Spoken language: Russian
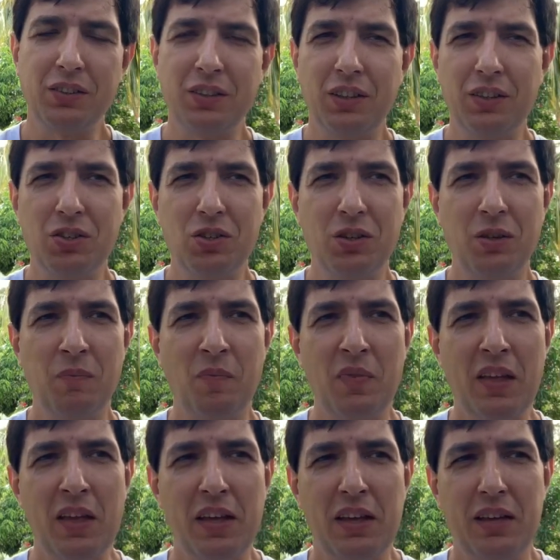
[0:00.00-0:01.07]
достаточно.
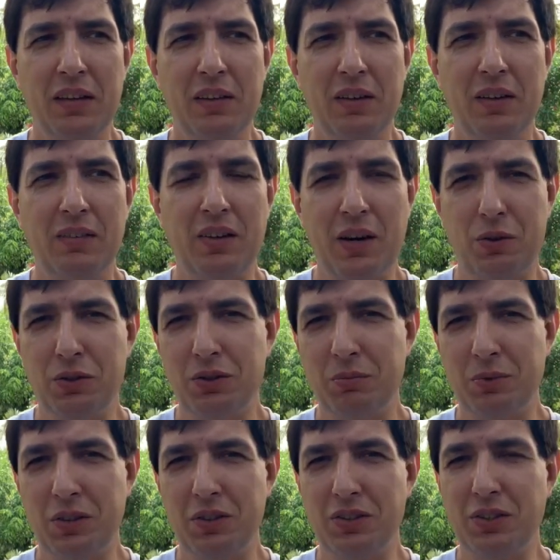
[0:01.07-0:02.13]
Нравится
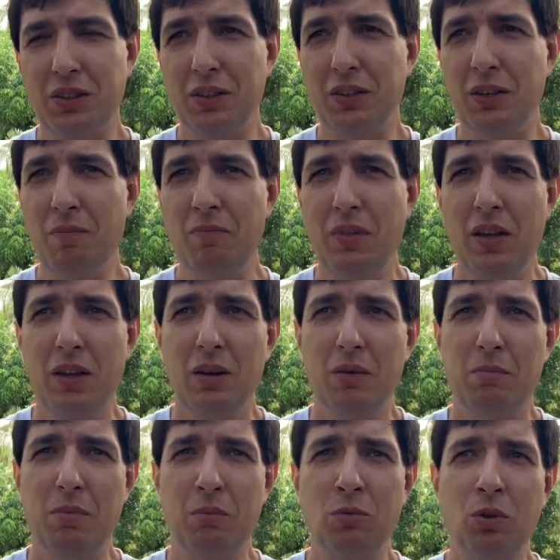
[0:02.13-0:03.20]
мне эта страна.
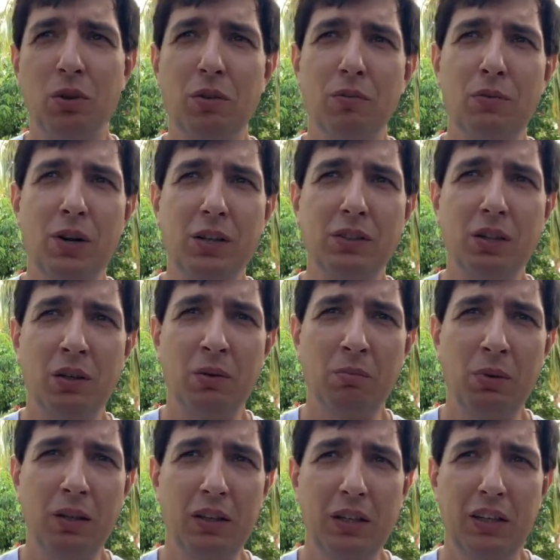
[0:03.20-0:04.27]
По многим
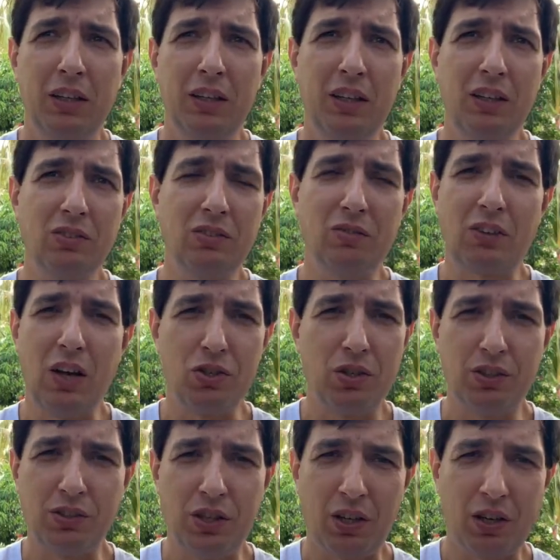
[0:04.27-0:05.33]
факторам. Есть в
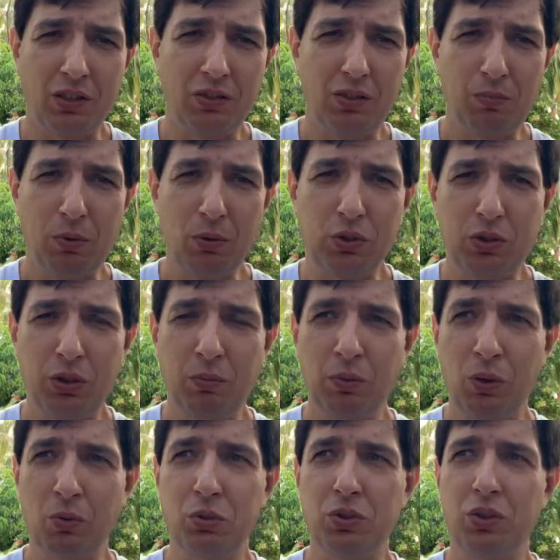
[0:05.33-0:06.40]
каждой стране свои плюсы и
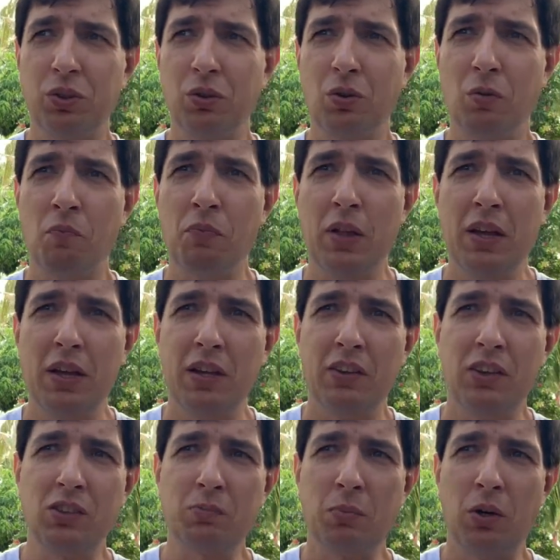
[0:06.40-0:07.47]
минусы, но
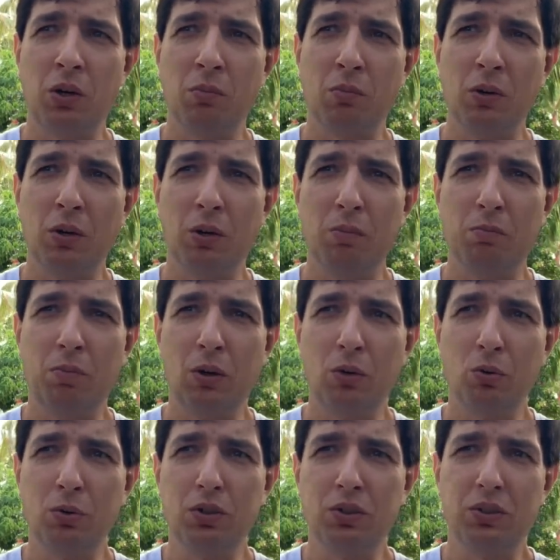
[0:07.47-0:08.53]
неоспоримый
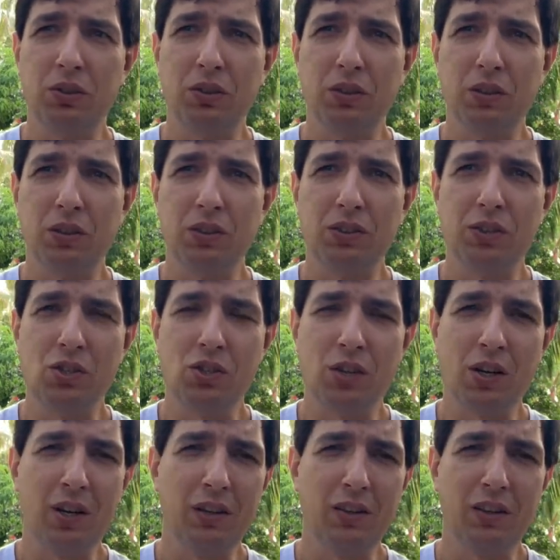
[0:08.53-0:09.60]
плюс э,
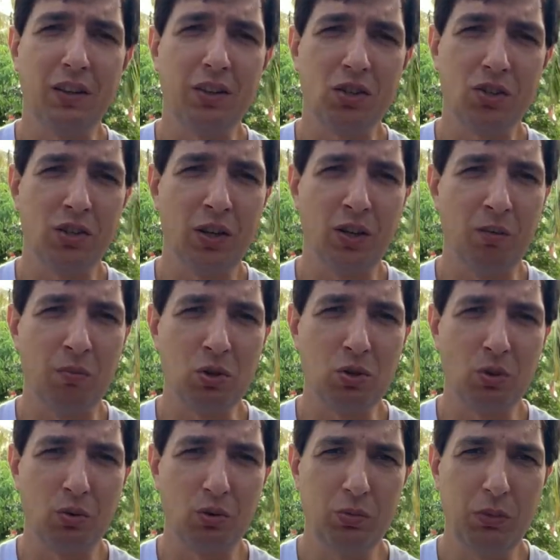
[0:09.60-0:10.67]
США – это отношения
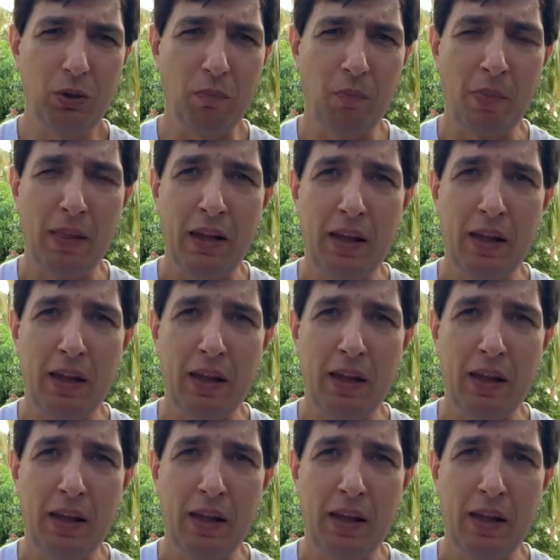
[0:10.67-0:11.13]
между людьми.